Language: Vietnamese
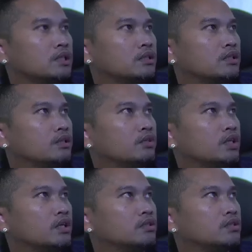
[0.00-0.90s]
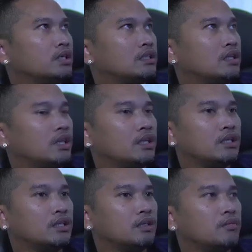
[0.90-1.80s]
chân về đừng ngành lấy nhá
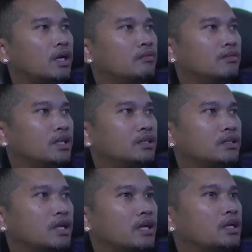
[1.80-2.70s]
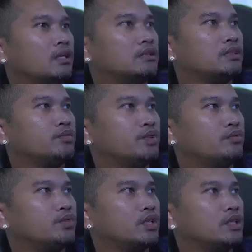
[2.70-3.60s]
đừng phải em lấy nhá đã
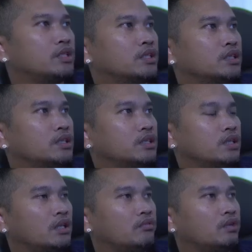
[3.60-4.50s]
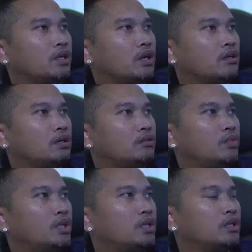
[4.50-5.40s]
subscription đi hay vì out
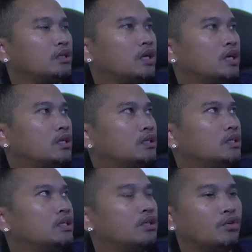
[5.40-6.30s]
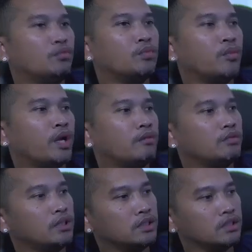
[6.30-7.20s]
limit là out đi clone vào màn
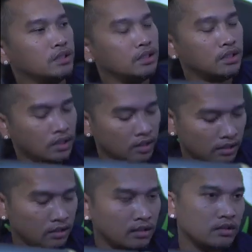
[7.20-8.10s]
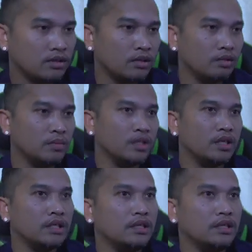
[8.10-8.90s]
của nó nhưng lọ mình tên